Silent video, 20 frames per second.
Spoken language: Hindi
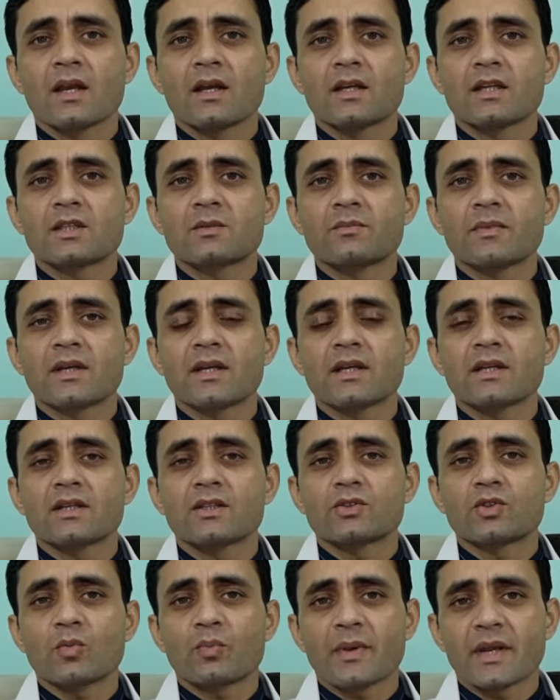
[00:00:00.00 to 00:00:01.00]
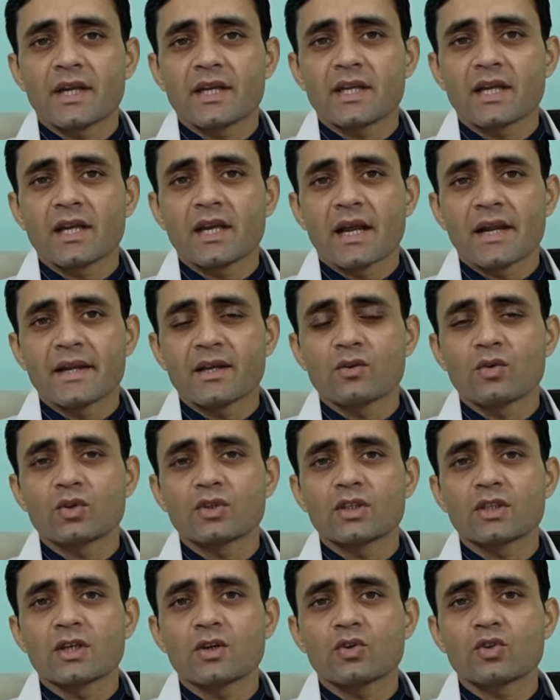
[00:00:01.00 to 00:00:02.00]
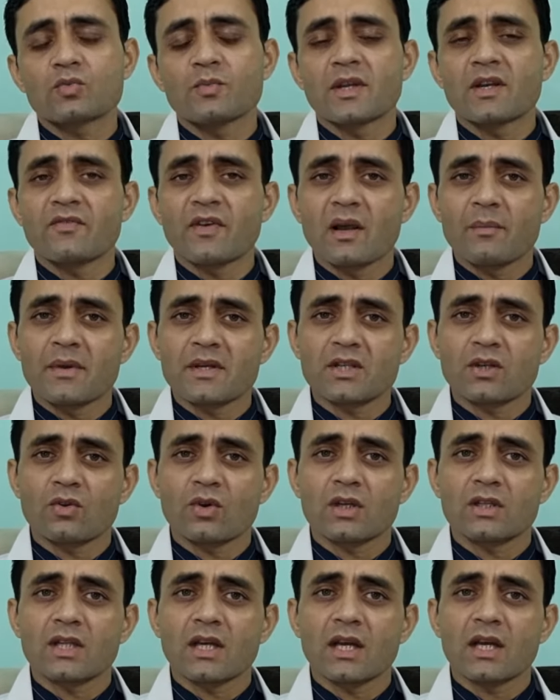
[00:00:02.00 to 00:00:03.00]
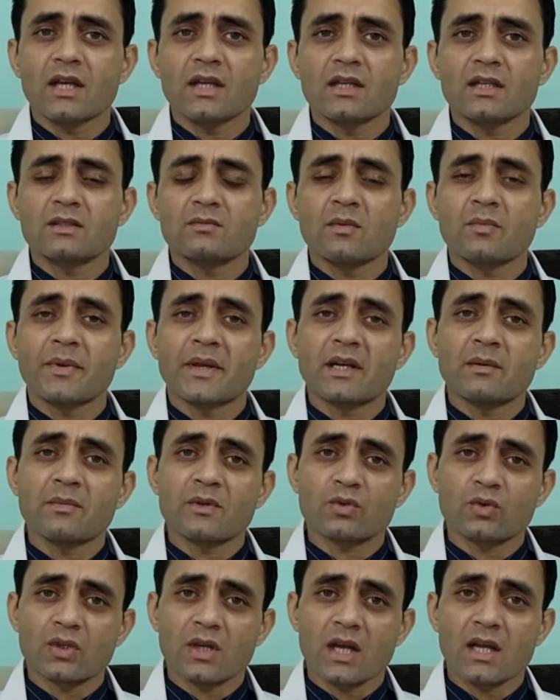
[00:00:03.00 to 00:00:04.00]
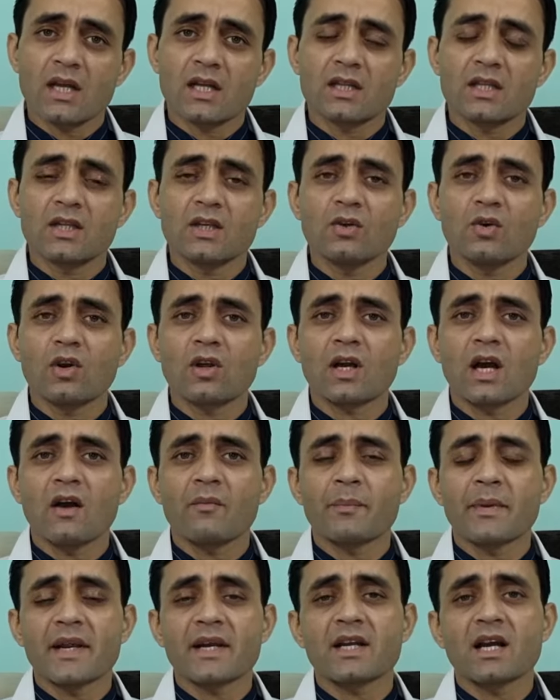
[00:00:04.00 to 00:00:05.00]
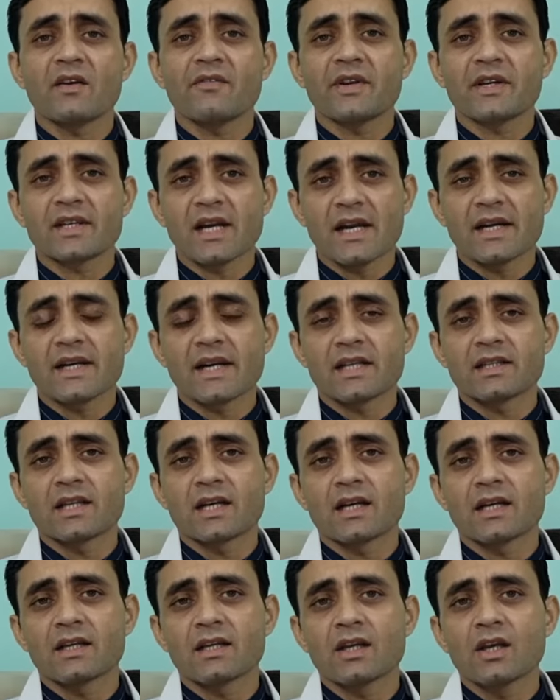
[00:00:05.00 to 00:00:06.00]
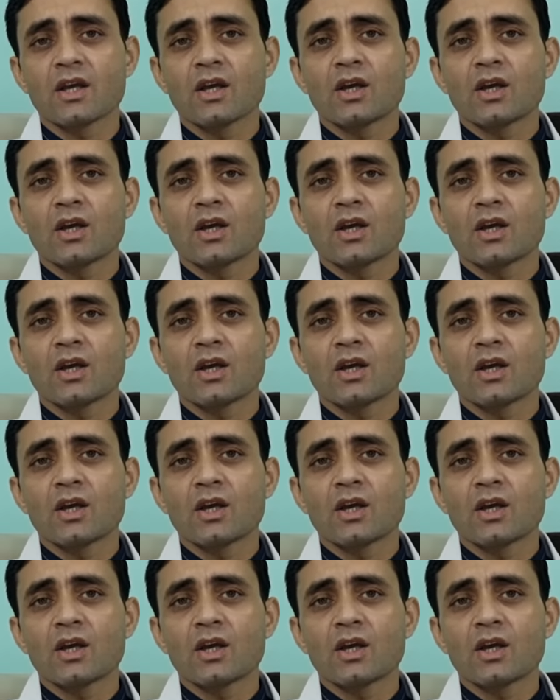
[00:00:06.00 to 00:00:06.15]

इसमें जो पेट की लाइनिंग होती है उसमें इन्फ्लामेशन हो जाता है इसमें पेट में सूजन आ जाती है और का, पेट काफ़ी टाइट रहता है